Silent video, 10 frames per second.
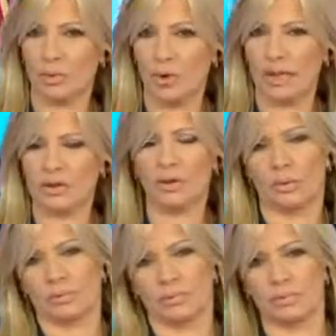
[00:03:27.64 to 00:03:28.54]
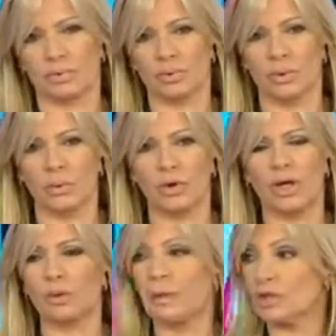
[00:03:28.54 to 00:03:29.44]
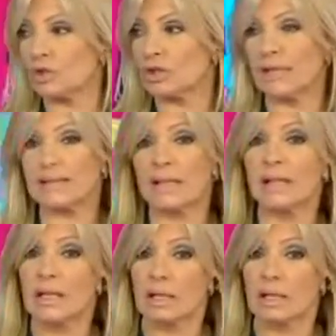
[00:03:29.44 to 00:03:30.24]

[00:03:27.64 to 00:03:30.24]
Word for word: Burlando, su abogado. patrocinante.